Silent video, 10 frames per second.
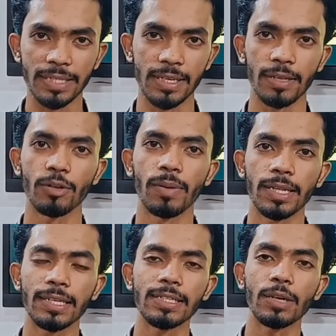ব্যাচের
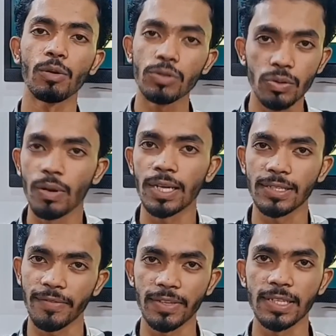তোমাদের যে কোর্সগুলো
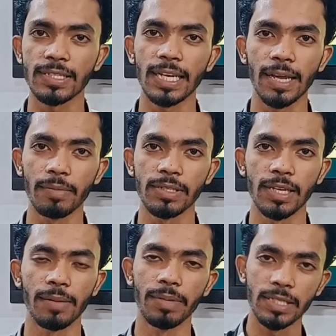আছে ফিজিক্স আর
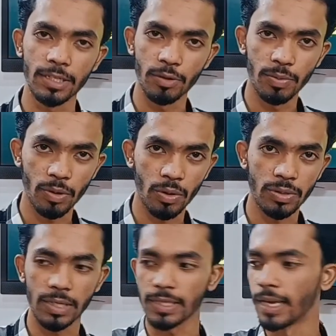কেমিস্ট্রি বেসিক টু প্রো
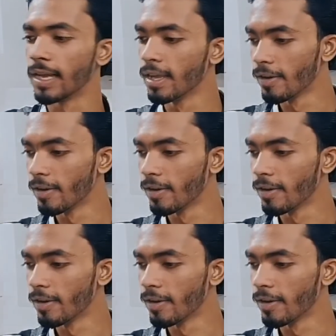কোর্স আছে